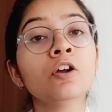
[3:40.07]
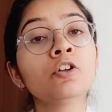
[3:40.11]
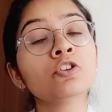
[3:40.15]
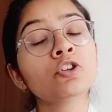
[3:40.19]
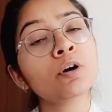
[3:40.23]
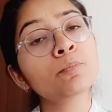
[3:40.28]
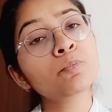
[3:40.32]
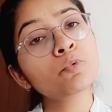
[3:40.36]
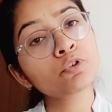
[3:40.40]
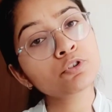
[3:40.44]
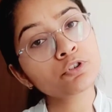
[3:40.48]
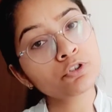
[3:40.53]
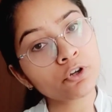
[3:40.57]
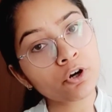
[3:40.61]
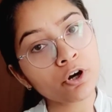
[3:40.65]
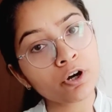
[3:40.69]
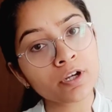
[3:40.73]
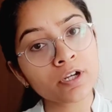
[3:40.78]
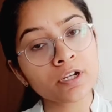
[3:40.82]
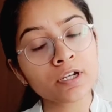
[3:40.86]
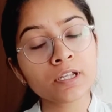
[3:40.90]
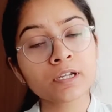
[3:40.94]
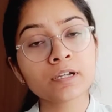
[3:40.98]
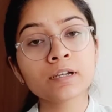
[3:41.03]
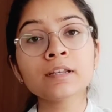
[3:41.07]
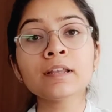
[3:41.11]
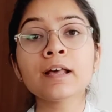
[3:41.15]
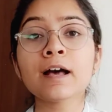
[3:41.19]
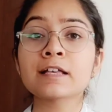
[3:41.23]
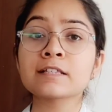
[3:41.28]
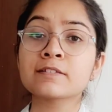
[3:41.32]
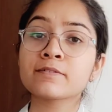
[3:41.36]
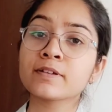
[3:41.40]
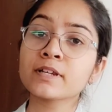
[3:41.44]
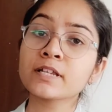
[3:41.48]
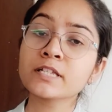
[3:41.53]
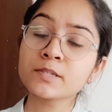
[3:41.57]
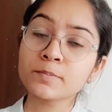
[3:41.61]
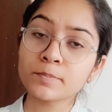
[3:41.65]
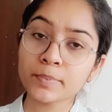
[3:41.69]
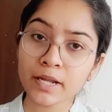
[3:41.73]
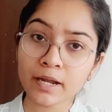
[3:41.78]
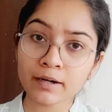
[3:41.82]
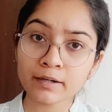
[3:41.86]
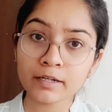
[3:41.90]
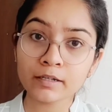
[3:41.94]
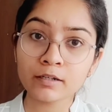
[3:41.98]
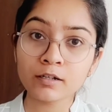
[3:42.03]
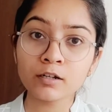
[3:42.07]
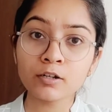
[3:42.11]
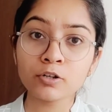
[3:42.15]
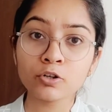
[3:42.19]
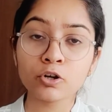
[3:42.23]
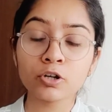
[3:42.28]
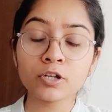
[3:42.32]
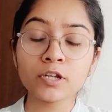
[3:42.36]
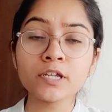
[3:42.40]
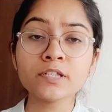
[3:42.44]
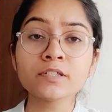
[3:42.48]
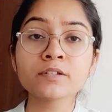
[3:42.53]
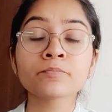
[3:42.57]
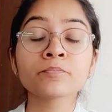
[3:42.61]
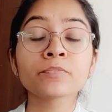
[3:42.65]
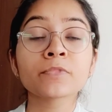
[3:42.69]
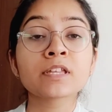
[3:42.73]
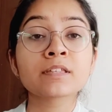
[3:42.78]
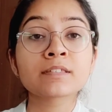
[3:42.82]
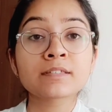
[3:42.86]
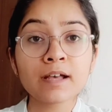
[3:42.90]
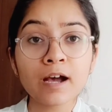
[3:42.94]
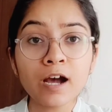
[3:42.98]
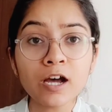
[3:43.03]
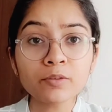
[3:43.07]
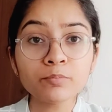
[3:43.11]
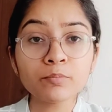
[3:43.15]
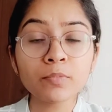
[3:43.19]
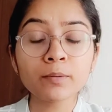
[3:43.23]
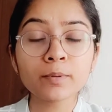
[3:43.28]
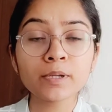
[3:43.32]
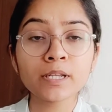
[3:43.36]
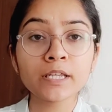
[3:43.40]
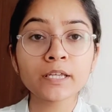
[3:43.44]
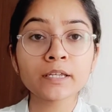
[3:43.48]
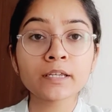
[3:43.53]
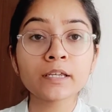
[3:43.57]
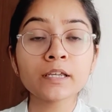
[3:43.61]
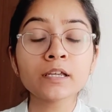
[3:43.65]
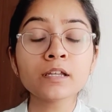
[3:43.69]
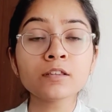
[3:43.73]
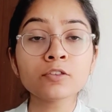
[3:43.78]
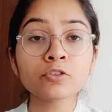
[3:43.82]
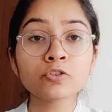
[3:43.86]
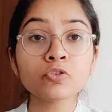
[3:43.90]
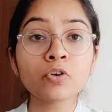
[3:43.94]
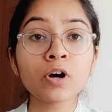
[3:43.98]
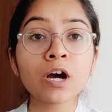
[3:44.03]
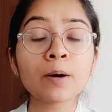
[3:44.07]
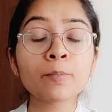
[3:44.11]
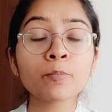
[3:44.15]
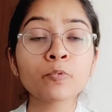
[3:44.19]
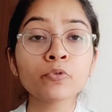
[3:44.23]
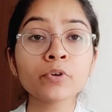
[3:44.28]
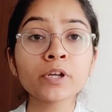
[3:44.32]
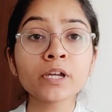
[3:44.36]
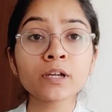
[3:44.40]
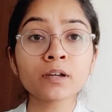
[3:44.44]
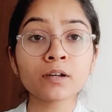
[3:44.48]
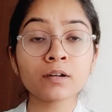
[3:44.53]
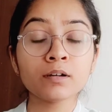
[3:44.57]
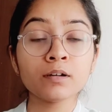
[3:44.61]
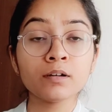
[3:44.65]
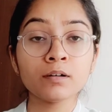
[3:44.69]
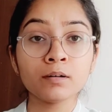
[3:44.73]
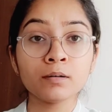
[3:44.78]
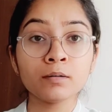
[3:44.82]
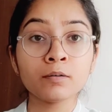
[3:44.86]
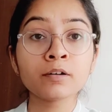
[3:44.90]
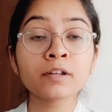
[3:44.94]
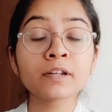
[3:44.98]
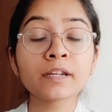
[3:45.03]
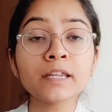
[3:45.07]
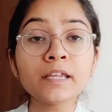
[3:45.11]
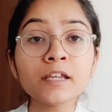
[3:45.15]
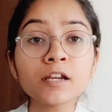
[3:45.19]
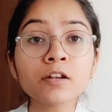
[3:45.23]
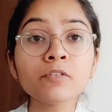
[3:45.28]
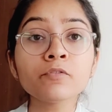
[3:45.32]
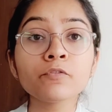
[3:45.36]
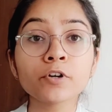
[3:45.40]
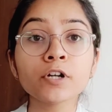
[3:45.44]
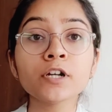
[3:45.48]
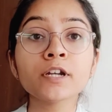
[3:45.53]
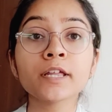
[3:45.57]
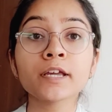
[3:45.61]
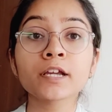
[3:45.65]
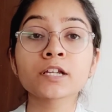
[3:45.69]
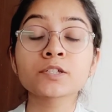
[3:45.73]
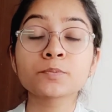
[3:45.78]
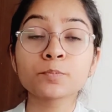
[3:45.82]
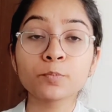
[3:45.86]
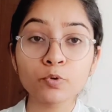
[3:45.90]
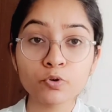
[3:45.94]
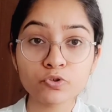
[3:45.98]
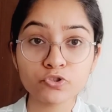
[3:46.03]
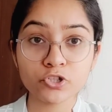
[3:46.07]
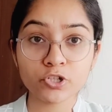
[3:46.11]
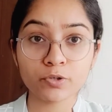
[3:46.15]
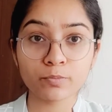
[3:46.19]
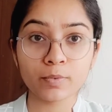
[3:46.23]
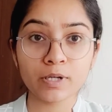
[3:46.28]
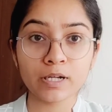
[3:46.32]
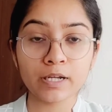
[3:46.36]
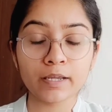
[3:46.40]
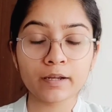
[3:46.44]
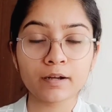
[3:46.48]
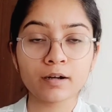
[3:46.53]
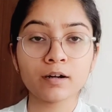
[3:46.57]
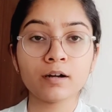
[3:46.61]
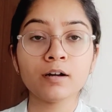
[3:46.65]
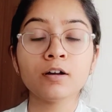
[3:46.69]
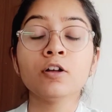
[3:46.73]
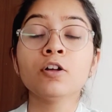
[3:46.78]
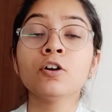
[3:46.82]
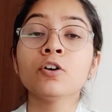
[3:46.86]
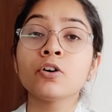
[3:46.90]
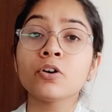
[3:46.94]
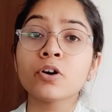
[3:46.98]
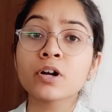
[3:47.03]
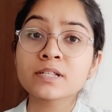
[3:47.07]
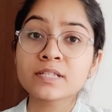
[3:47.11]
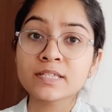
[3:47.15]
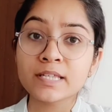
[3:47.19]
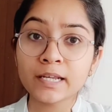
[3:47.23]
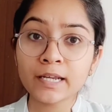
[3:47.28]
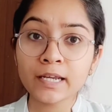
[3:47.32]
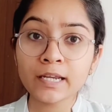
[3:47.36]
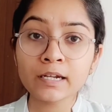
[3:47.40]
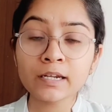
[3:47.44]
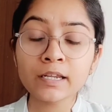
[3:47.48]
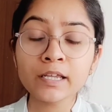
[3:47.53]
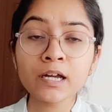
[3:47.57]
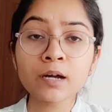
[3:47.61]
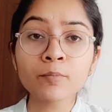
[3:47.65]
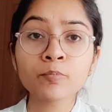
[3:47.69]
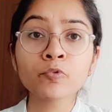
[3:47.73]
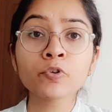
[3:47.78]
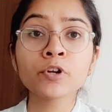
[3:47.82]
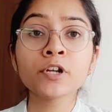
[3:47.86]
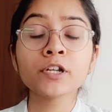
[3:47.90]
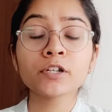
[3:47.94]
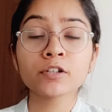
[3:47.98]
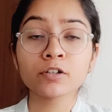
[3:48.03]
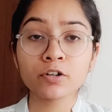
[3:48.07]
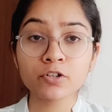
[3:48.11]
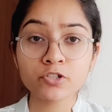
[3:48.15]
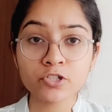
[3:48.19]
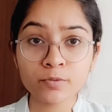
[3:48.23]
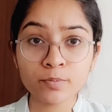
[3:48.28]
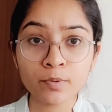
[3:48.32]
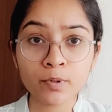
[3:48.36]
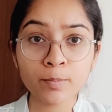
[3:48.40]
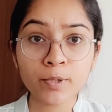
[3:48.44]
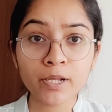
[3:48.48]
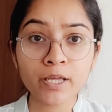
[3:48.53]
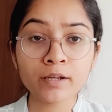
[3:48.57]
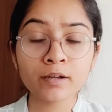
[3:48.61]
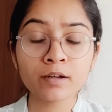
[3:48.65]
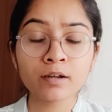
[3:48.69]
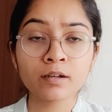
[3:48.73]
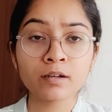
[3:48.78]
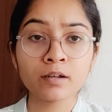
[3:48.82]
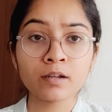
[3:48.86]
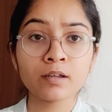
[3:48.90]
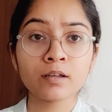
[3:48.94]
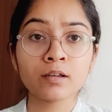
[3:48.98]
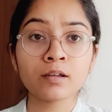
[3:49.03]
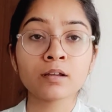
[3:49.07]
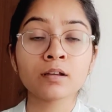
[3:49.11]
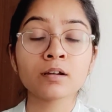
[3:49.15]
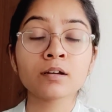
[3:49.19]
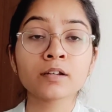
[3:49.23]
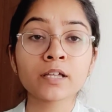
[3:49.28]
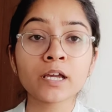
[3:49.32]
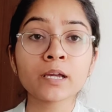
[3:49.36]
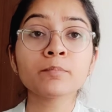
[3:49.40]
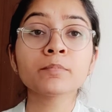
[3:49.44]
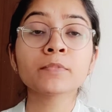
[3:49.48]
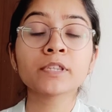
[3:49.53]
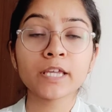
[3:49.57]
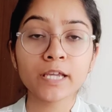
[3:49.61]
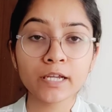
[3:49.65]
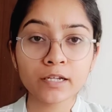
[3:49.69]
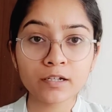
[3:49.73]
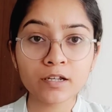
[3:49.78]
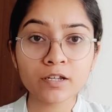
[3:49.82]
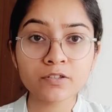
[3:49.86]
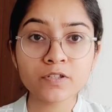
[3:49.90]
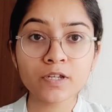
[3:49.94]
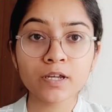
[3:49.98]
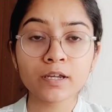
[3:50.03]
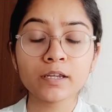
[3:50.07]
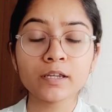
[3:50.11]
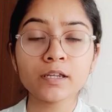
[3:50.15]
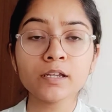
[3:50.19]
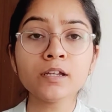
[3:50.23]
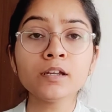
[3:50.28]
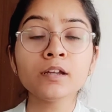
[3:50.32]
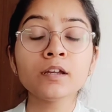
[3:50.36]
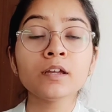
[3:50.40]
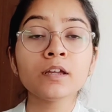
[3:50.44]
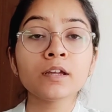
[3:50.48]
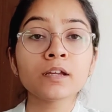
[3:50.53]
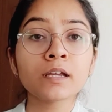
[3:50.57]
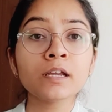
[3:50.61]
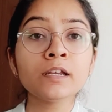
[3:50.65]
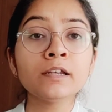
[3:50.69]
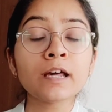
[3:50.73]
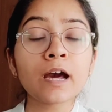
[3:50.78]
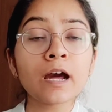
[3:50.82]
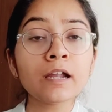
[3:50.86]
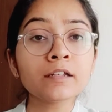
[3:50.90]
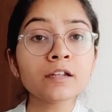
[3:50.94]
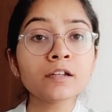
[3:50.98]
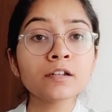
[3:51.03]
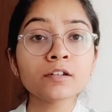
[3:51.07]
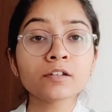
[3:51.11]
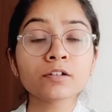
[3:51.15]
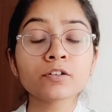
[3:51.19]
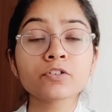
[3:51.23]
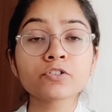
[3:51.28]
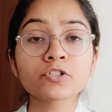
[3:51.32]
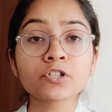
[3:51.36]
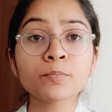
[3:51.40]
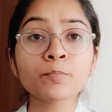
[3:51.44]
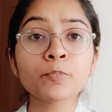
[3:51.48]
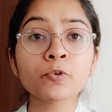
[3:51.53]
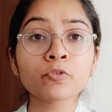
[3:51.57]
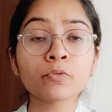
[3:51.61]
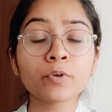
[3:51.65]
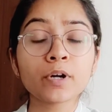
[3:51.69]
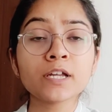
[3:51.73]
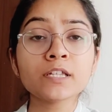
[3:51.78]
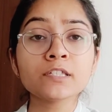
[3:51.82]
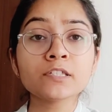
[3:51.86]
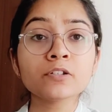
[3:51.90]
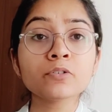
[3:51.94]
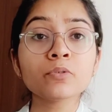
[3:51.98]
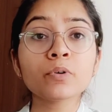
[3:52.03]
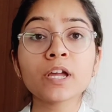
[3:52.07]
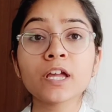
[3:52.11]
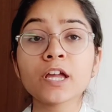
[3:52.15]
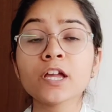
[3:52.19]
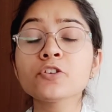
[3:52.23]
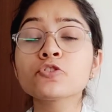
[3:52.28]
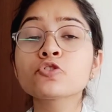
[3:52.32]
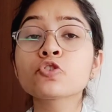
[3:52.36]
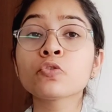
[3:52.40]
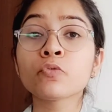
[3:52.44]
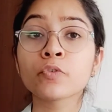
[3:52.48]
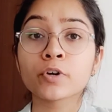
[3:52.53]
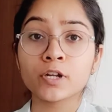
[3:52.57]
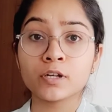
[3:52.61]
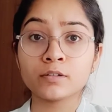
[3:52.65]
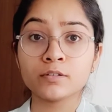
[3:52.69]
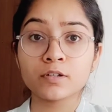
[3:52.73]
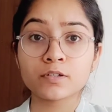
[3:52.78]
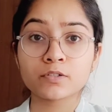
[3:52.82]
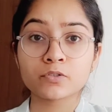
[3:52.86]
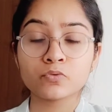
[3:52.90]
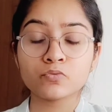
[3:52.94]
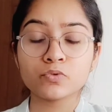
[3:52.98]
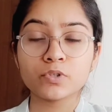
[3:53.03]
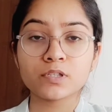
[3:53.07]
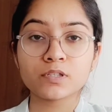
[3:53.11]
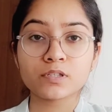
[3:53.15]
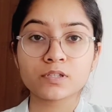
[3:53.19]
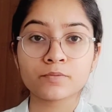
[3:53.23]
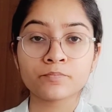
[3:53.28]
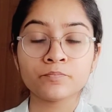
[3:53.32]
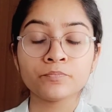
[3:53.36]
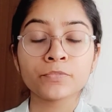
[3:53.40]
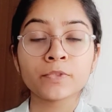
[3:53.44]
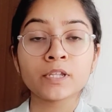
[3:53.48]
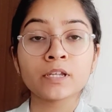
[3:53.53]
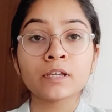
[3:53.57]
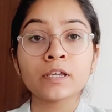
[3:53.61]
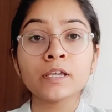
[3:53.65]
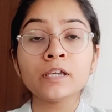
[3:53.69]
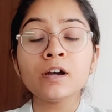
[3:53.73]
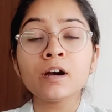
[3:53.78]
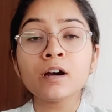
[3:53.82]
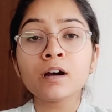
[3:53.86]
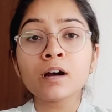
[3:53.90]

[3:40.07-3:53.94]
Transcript: तो आपको थ्योरेटिकल एज वेल एज़ प्रैक्टिकल नॉलेज साथ में मिलेगी तो आपको एक रियल वर्ल्ड एक्सपोजर मिलेगा और सेकेंडली आपको इंटर्नशिप अप्लाई करने टाइम देखना चाहिए कि डैट इंटर्नशिप प्रोवाइड्स यू एज ओवर अदर स्टूडेंट्स कि